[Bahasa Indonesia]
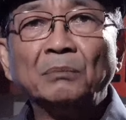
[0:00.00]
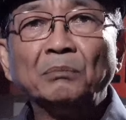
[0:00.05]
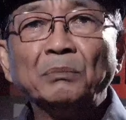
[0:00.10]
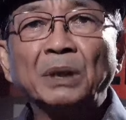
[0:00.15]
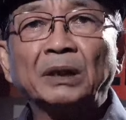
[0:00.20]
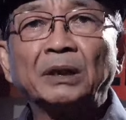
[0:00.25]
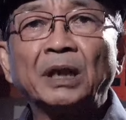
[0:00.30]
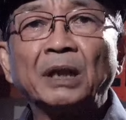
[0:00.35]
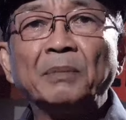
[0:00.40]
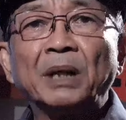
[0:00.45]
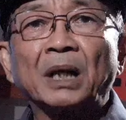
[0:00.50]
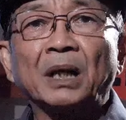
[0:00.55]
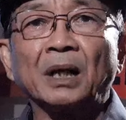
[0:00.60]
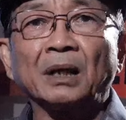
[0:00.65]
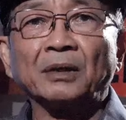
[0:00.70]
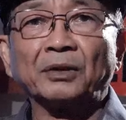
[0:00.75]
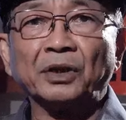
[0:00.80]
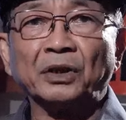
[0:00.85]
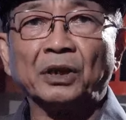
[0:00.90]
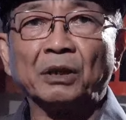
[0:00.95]
Berterima
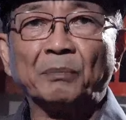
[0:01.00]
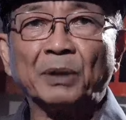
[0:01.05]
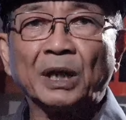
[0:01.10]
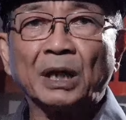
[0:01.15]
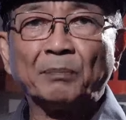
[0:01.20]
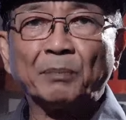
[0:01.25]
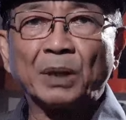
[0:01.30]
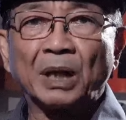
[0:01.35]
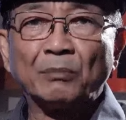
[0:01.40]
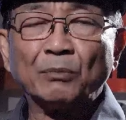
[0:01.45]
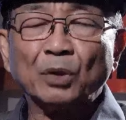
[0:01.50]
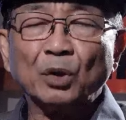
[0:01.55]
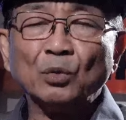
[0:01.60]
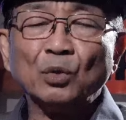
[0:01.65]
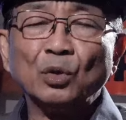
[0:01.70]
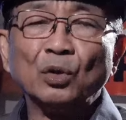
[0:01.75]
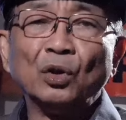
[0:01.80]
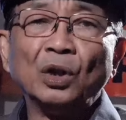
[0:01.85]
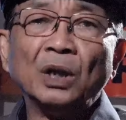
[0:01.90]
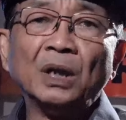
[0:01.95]
kasih kepada
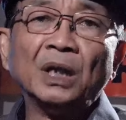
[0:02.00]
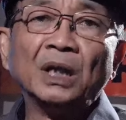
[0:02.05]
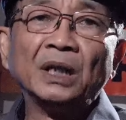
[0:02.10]
Prabowo